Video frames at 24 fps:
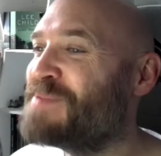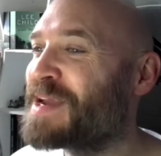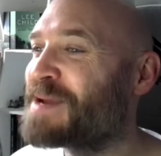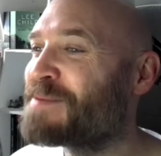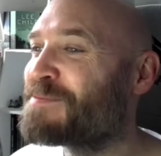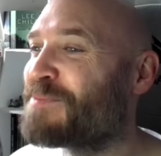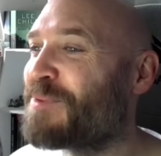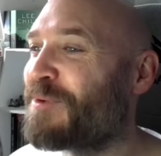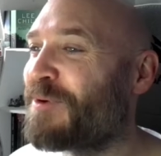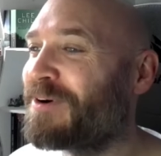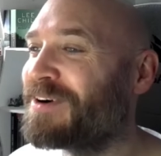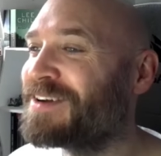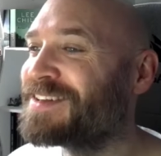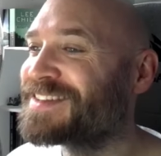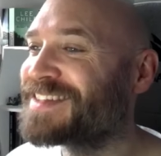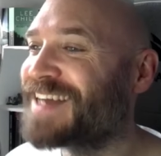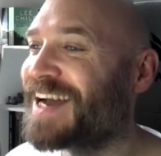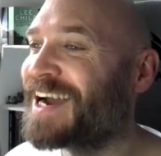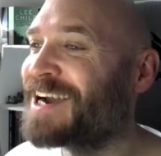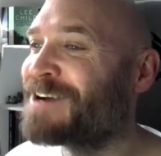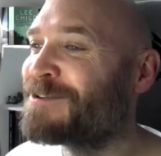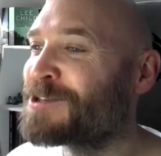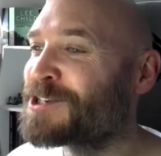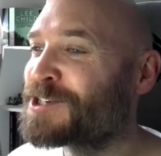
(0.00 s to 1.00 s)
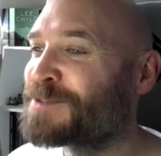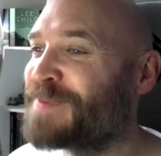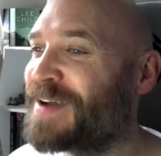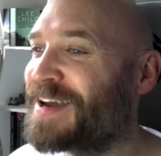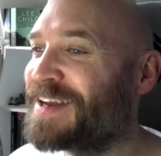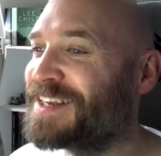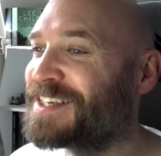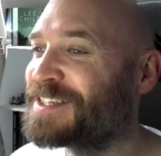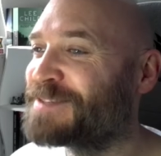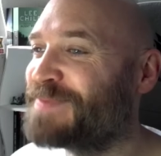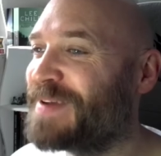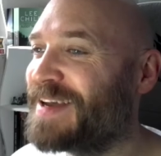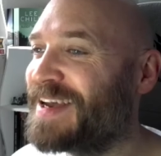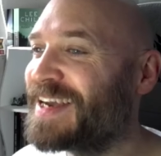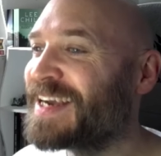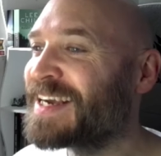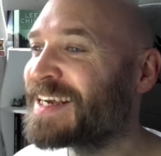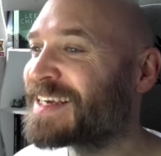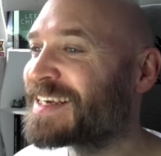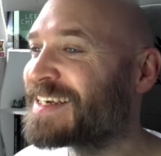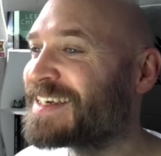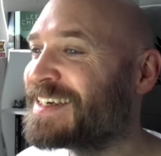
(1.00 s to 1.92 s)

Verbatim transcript: Big Balls Irishman is back.